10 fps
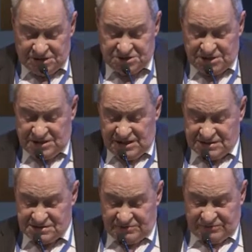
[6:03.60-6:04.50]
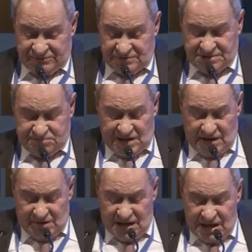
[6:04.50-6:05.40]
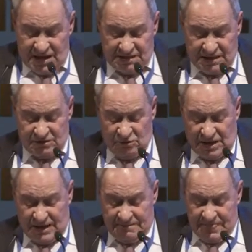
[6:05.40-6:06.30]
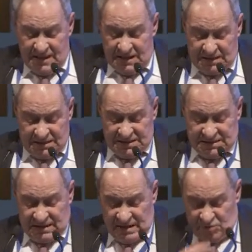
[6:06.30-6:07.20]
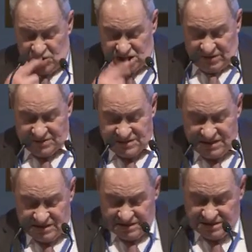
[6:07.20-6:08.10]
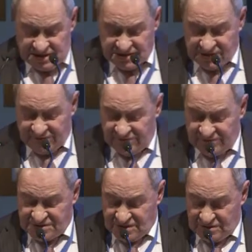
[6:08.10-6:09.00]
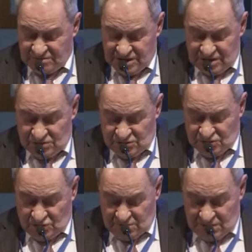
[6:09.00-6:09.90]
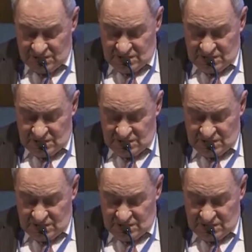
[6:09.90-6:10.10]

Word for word: еще интересно, вот справа это доля э, работников, занятых низкоквалифицированным трудом.